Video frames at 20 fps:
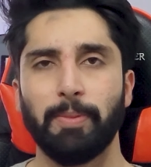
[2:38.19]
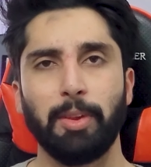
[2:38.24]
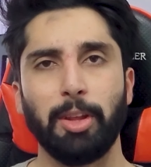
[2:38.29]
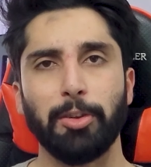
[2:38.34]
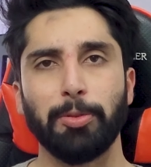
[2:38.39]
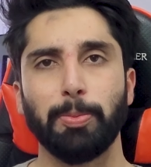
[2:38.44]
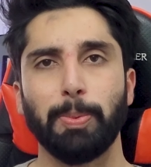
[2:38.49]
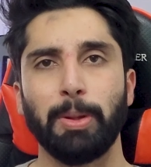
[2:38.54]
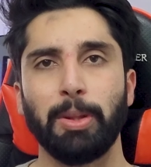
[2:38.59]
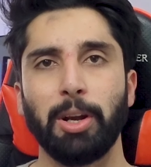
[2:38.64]

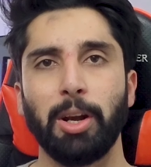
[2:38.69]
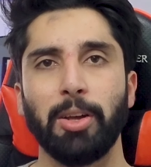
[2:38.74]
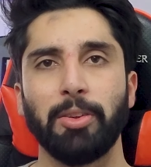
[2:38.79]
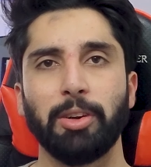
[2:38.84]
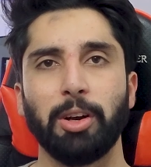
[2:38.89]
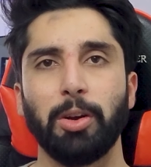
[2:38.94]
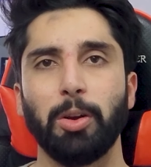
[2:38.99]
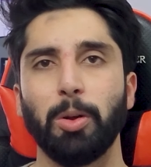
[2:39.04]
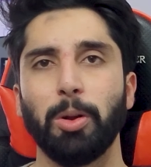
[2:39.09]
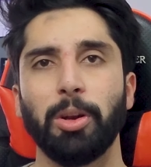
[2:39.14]
दस पंद्रह
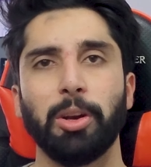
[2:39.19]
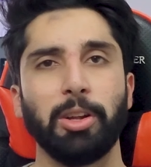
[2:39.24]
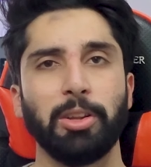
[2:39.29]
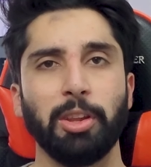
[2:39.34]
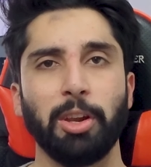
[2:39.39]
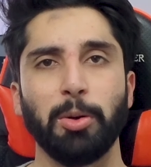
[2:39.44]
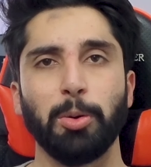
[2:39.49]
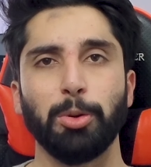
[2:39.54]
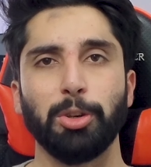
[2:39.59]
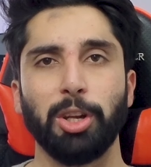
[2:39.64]
हज़ार डॉलर के
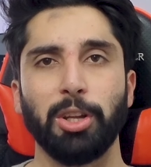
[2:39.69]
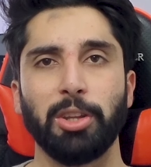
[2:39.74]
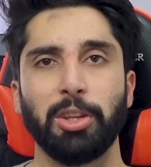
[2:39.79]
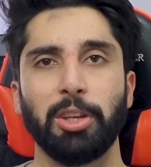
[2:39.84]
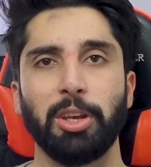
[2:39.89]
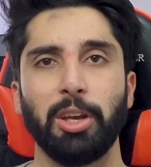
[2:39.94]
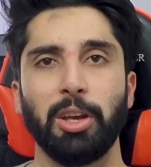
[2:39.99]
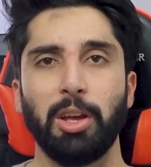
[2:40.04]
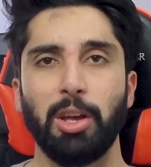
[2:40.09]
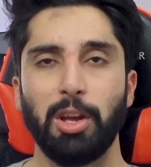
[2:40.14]
अंदर हो जाती
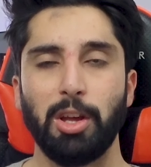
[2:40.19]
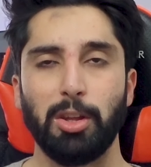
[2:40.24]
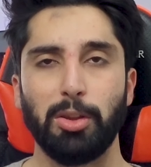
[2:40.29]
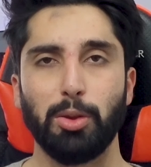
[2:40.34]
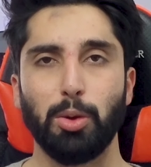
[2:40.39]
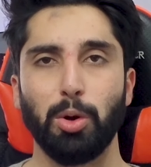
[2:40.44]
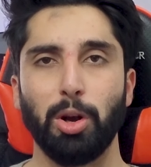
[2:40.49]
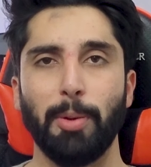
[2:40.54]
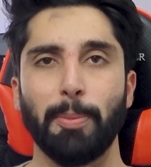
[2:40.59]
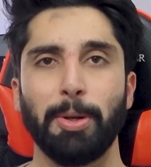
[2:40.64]
है
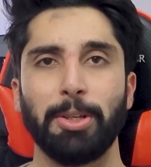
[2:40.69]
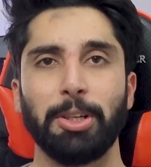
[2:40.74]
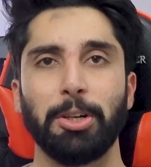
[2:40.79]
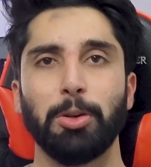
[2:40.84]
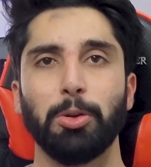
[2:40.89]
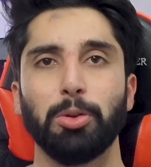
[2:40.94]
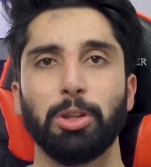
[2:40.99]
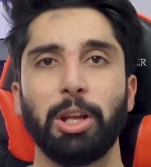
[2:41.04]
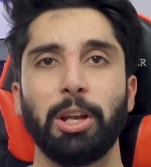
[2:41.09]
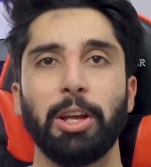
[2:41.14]
थोड़ा बजट
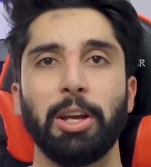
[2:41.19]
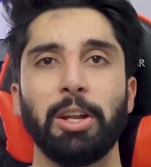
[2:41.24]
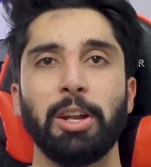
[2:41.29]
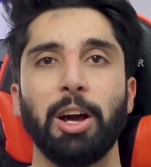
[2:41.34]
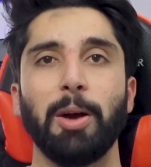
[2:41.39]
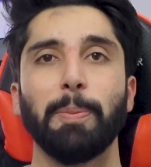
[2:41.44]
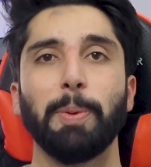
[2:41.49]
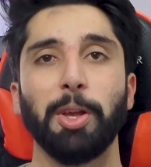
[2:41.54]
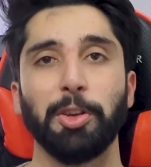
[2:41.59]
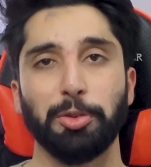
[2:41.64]
होता है लेकिन
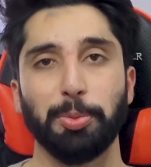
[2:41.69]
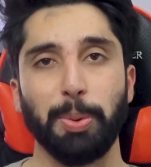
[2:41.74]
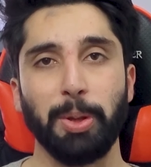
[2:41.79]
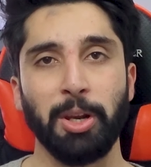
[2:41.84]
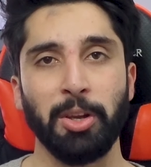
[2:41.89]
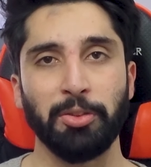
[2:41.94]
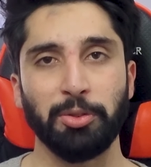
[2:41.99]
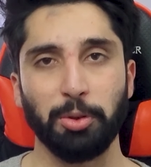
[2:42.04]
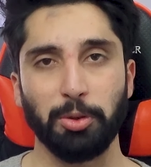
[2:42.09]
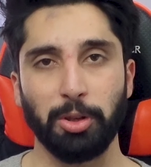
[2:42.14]
आपका
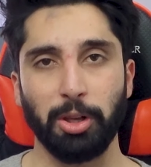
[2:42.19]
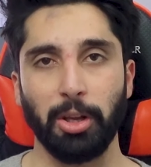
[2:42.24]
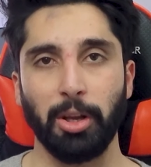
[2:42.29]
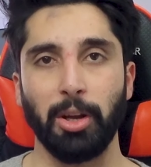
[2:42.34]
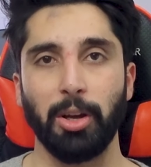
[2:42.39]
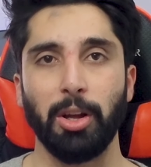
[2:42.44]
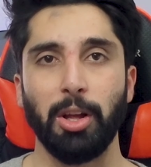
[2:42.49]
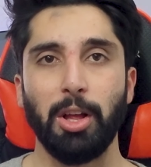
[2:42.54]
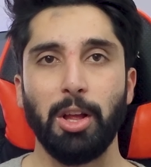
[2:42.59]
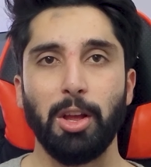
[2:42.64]
एक्सपीरियंस हो
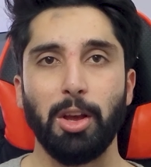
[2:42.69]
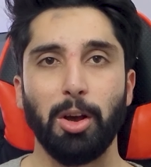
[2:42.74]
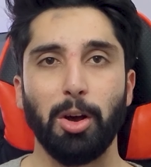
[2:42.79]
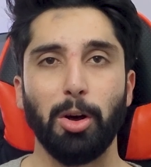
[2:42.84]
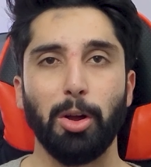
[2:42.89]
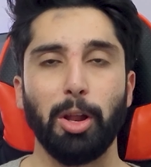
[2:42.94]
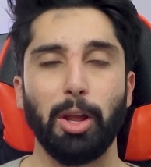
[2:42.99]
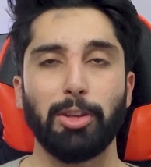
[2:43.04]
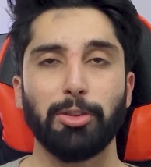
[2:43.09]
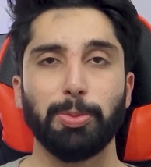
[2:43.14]
जाएगा
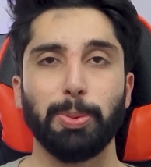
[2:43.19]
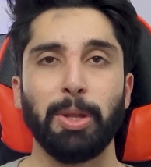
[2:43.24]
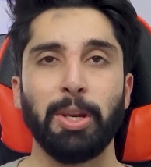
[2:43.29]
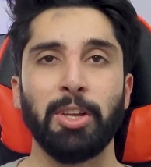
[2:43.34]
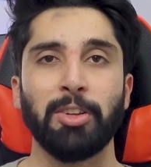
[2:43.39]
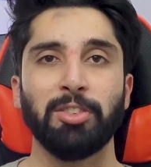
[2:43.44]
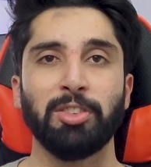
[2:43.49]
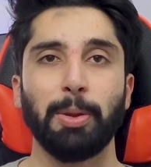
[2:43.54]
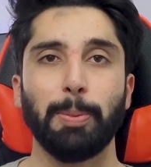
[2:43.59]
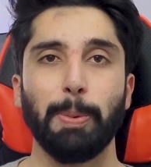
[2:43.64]
और
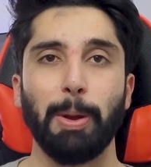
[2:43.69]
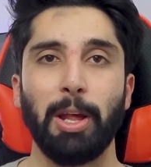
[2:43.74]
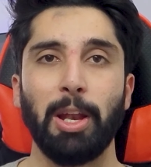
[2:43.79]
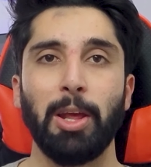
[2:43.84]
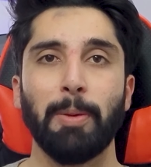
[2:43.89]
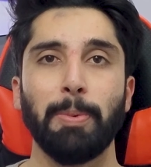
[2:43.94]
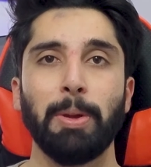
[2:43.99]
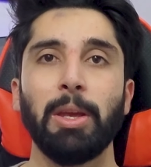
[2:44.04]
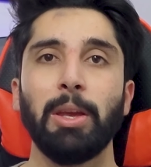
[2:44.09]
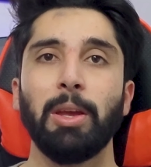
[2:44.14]
एक्सपीरियंस से
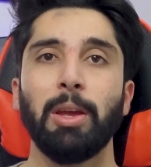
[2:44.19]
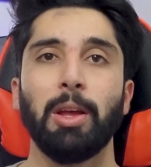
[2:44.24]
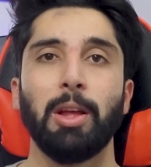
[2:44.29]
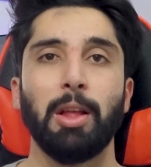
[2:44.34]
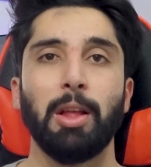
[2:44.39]
पहले भी